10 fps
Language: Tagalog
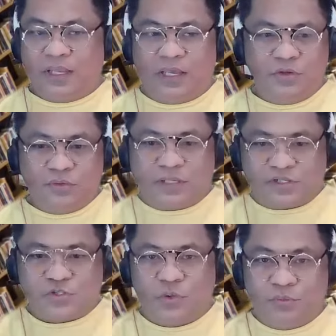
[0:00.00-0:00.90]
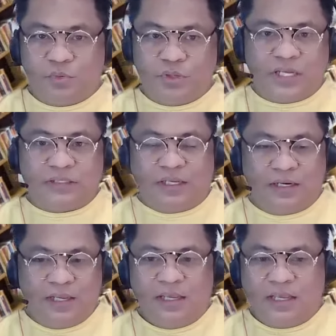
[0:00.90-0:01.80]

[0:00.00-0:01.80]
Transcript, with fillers: Eh yung threshold po natin